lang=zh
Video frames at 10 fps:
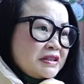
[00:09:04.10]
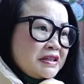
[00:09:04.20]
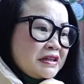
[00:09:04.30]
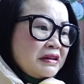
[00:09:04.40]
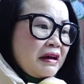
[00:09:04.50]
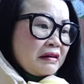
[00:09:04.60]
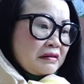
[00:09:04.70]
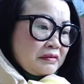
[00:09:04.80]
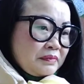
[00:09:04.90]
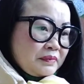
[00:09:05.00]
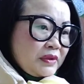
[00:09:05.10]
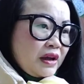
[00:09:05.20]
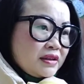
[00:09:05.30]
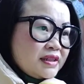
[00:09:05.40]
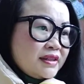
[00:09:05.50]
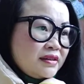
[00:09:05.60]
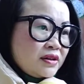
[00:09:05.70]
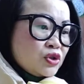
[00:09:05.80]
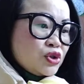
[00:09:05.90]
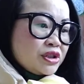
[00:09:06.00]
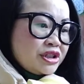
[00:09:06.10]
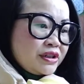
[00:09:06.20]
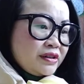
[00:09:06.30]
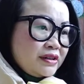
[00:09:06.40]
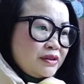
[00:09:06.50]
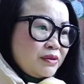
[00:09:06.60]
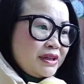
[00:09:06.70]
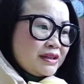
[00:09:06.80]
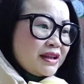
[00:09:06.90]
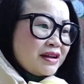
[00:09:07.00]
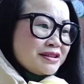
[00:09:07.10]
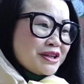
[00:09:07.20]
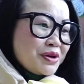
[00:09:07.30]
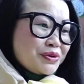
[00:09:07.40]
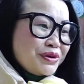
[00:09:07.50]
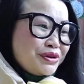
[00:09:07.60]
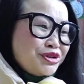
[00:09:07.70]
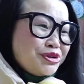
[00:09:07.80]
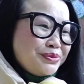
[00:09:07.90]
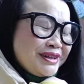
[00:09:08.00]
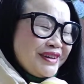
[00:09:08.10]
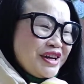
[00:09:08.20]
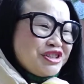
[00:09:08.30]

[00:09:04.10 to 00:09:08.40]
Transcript: 气冷，很心疼学生，因为一大早都要出门。